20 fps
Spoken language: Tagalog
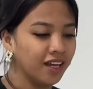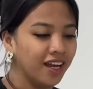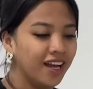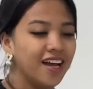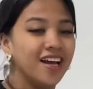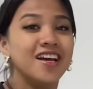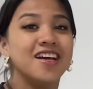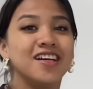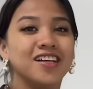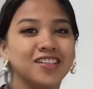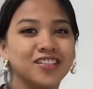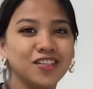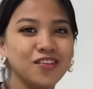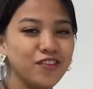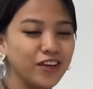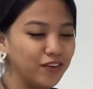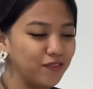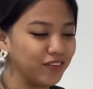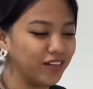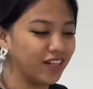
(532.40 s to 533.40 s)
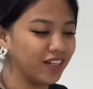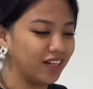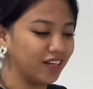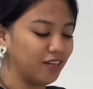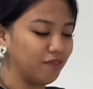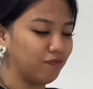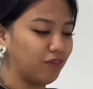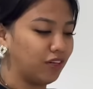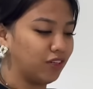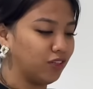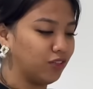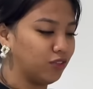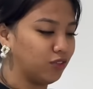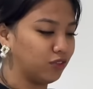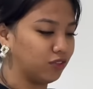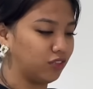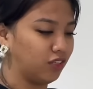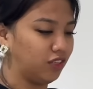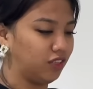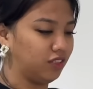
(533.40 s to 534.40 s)
Mamaya mo nadali
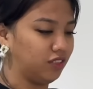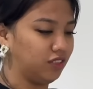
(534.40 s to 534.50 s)
magluluto.